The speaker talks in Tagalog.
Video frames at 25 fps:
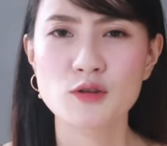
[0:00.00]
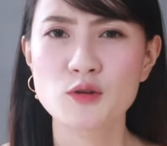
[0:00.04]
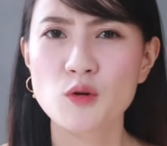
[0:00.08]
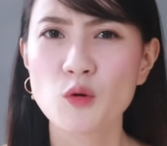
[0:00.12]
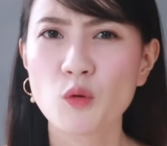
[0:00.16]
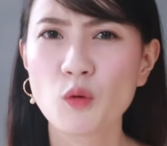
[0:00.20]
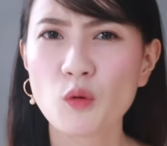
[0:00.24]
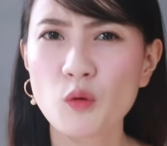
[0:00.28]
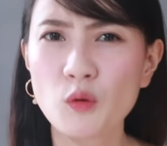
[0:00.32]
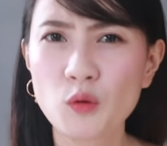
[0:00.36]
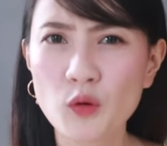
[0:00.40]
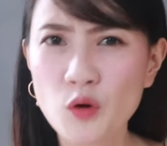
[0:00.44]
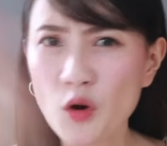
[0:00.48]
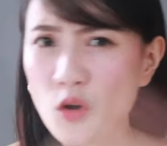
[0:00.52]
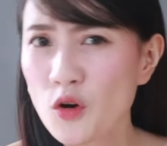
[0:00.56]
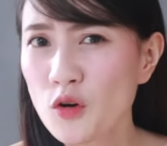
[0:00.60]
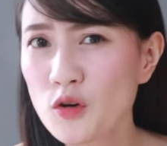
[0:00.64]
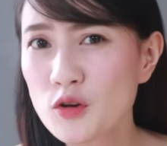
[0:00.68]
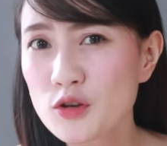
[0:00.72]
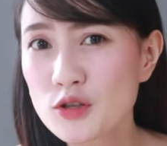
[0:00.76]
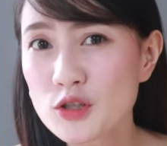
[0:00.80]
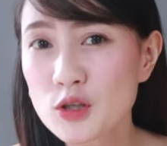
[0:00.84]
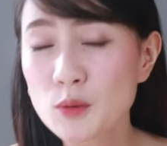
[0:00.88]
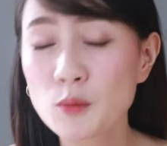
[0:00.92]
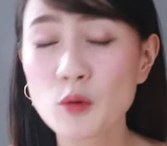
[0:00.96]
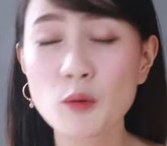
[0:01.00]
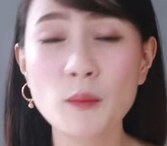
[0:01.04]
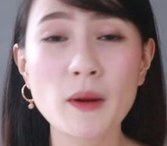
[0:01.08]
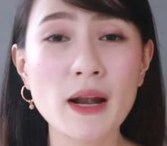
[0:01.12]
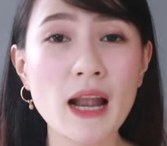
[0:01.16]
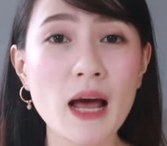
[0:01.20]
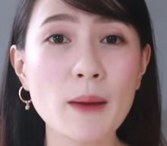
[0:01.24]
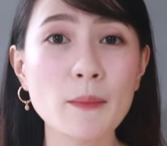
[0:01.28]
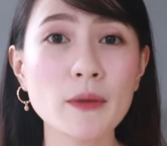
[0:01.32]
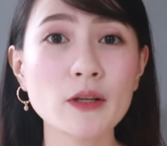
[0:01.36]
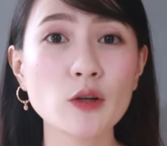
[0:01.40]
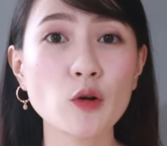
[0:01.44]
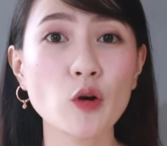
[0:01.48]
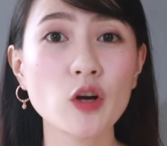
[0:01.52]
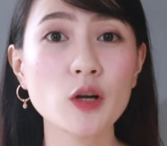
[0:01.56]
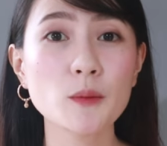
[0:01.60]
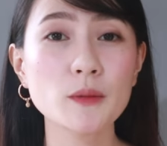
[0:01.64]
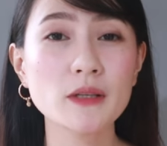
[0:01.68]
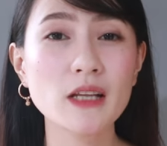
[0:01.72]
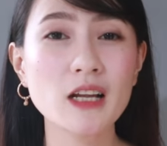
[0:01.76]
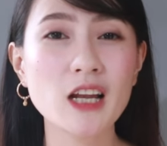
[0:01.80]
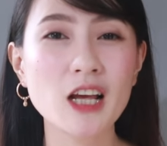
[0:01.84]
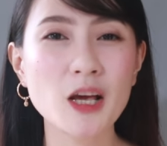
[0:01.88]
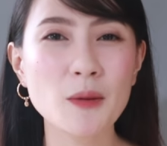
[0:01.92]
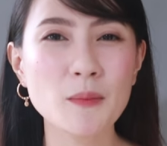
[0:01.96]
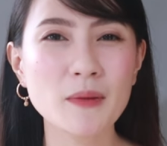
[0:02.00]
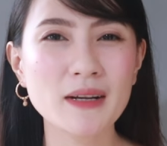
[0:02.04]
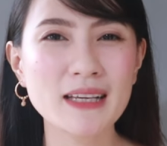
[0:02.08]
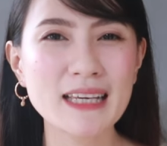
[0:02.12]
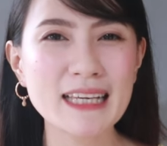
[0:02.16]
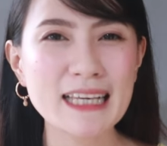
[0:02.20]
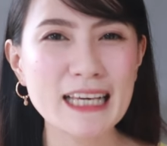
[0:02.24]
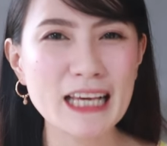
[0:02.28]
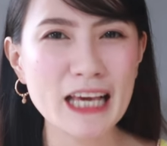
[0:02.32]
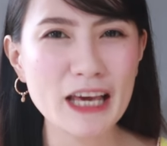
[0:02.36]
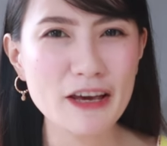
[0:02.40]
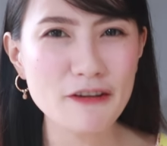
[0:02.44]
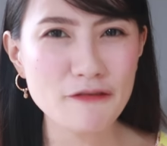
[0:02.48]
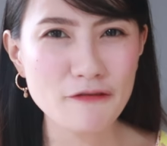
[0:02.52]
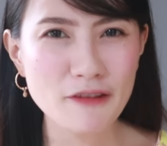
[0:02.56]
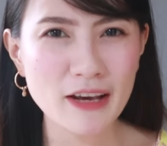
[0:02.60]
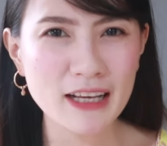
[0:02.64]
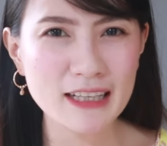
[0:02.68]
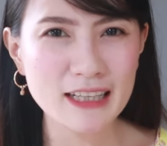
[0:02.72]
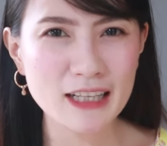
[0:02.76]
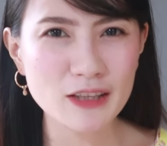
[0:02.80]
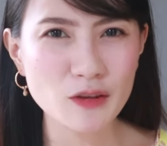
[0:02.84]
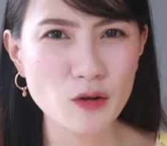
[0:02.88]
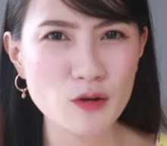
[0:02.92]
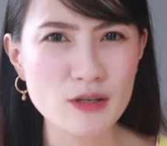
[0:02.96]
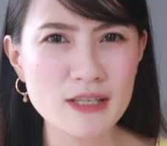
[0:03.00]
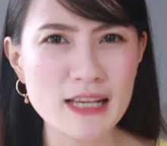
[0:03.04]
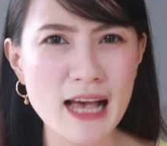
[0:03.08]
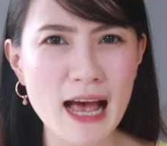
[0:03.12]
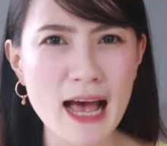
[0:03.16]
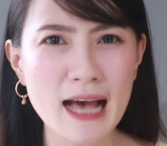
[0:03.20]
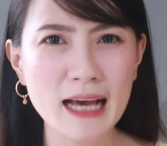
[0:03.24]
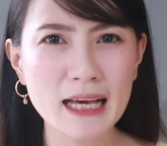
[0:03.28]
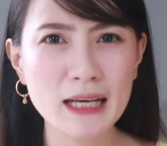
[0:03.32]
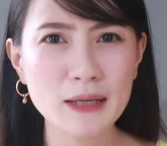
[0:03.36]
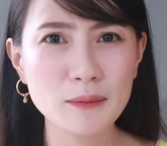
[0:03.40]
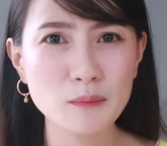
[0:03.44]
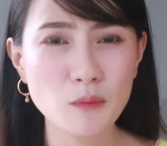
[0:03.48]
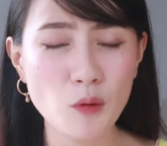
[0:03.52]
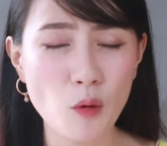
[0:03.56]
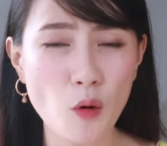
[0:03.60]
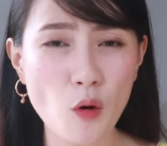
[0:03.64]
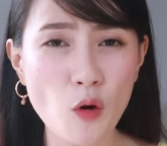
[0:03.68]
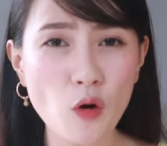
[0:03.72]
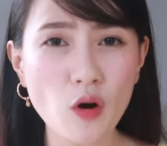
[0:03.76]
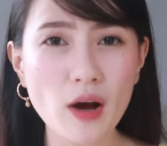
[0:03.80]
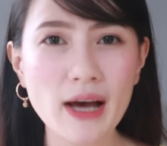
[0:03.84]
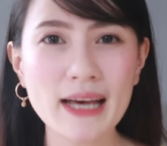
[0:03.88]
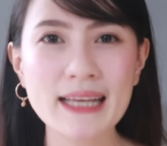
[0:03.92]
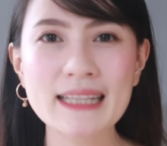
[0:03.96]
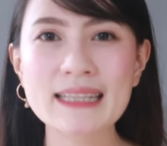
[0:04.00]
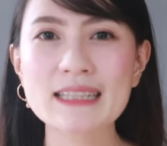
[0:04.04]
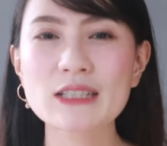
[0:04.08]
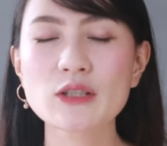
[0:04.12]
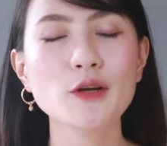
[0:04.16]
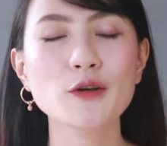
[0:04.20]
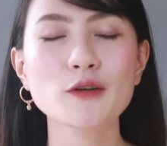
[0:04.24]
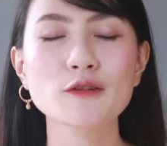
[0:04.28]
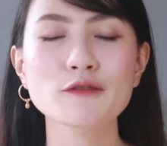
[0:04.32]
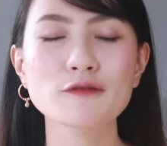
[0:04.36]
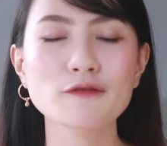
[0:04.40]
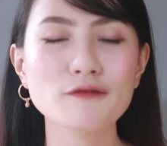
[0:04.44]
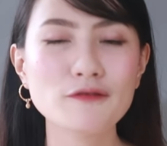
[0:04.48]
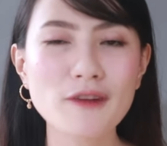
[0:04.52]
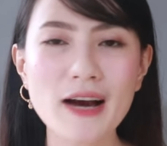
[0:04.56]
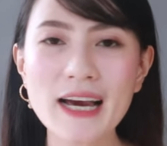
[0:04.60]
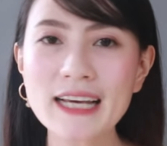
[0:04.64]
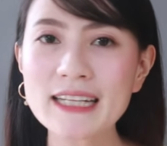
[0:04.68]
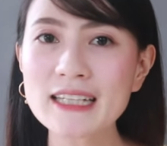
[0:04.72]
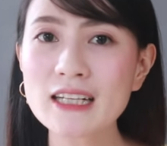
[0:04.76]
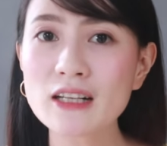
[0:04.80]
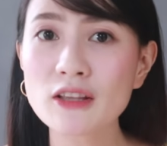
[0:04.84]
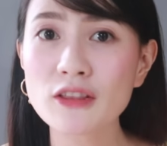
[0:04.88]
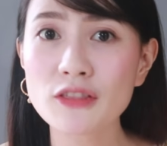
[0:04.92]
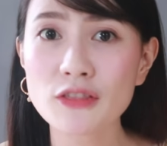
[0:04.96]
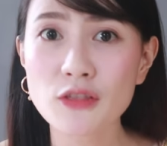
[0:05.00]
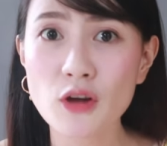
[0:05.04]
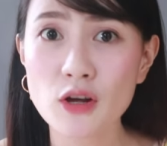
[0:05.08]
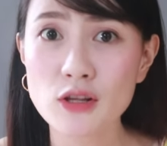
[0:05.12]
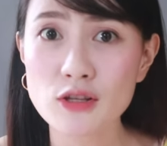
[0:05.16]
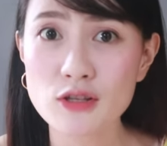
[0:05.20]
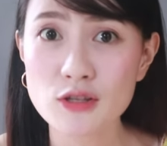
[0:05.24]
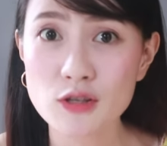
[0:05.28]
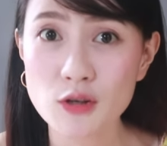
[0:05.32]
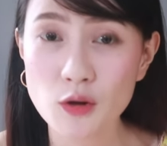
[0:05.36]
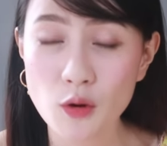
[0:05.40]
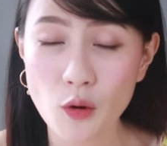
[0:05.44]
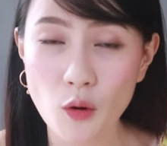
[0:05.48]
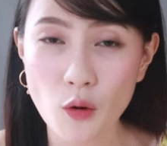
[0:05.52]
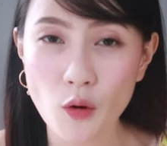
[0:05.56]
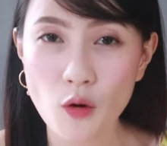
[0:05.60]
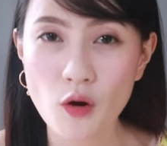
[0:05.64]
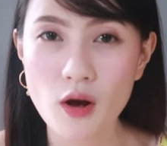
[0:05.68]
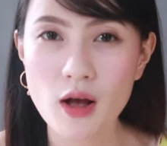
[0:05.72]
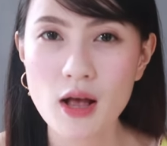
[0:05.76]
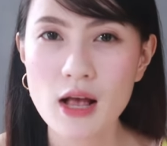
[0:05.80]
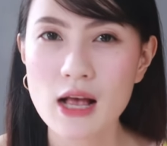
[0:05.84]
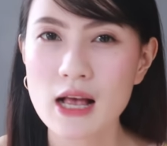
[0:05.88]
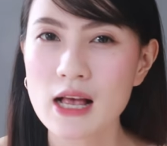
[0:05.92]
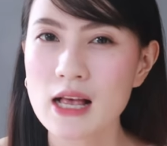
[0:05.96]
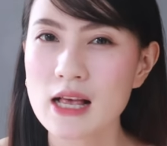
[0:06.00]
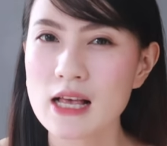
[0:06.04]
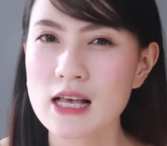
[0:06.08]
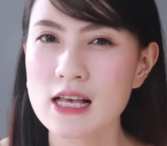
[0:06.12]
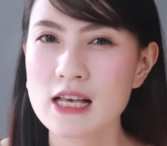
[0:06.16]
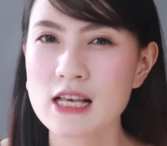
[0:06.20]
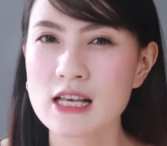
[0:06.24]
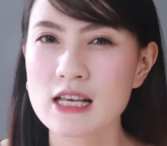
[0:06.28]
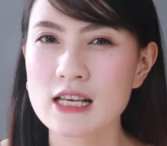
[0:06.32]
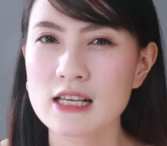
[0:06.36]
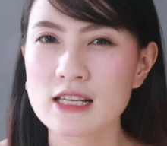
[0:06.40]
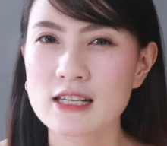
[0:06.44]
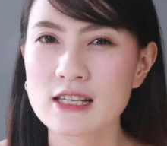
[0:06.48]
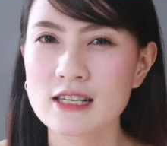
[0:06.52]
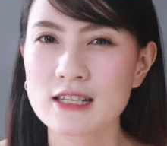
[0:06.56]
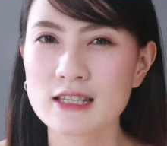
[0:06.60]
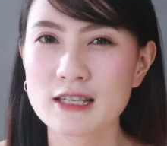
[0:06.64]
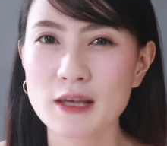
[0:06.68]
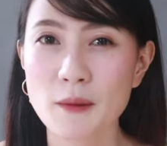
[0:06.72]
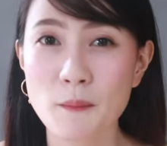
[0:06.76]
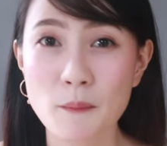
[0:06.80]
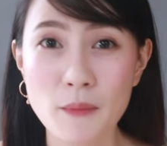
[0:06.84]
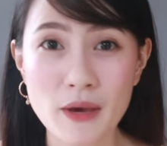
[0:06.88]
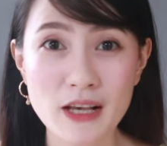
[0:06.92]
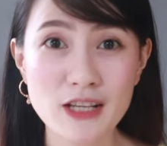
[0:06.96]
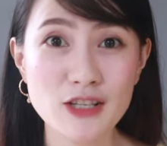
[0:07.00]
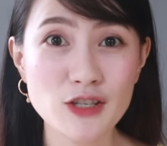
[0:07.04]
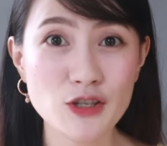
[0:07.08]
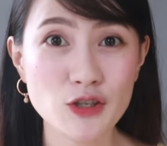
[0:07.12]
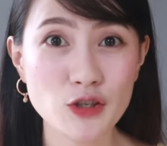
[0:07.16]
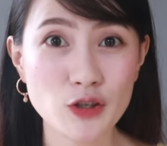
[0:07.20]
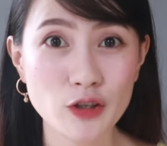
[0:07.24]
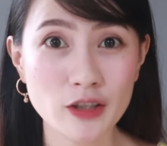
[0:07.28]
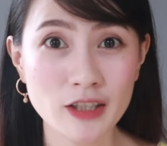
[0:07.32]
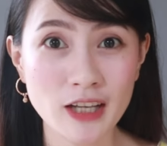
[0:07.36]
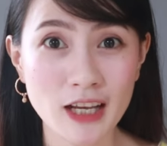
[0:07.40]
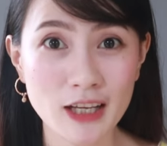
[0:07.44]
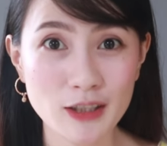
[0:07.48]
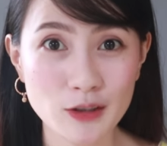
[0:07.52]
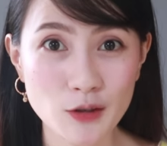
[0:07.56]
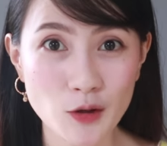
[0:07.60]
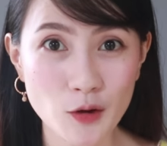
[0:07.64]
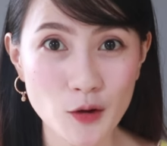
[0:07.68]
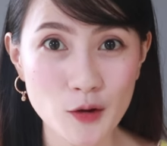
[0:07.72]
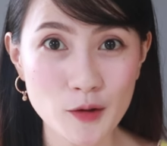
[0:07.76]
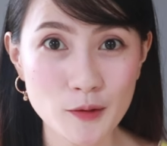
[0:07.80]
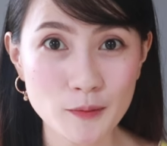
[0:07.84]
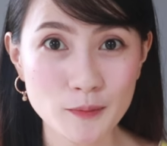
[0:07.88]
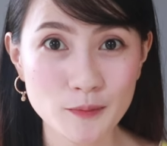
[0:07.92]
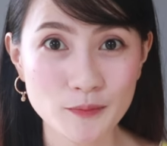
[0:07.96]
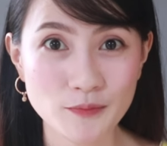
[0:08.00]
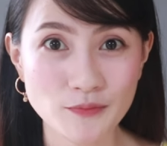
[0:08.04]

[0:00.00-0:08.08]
So, kung gusto mong malaman kung ano ba talaga yung magiging effect nito sa aking buhok and ano yung final thoughts ko sa mixture na ito,